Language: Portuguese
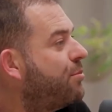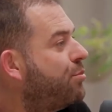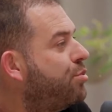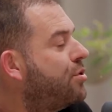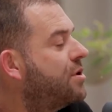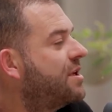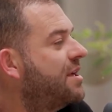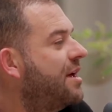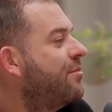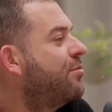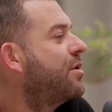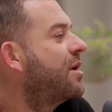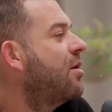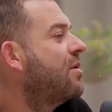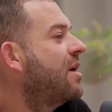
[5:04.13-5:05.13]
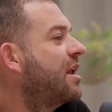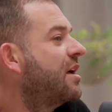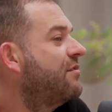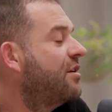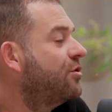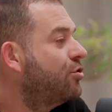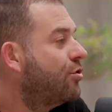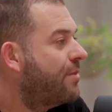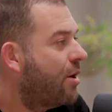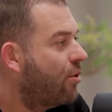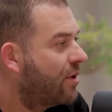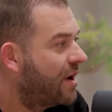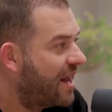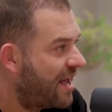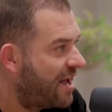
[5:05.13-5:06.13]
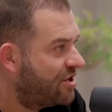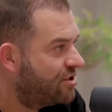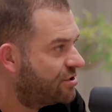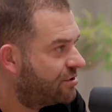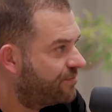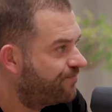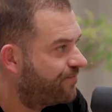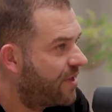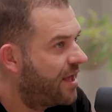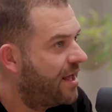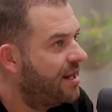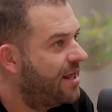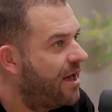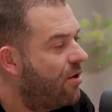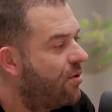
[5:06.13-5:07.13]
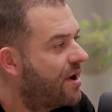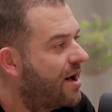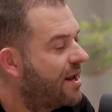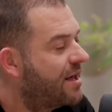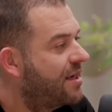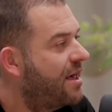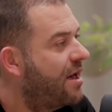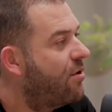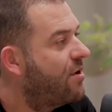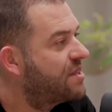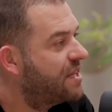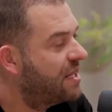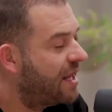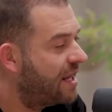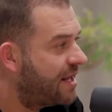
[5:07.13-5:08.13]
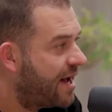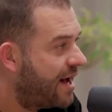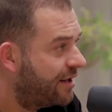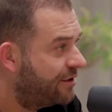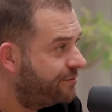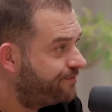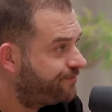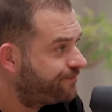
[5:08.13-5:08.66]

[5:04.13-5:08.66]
Por quê? Porque é o cara que vai tomar o crédito, ele é o cara que é o assalariado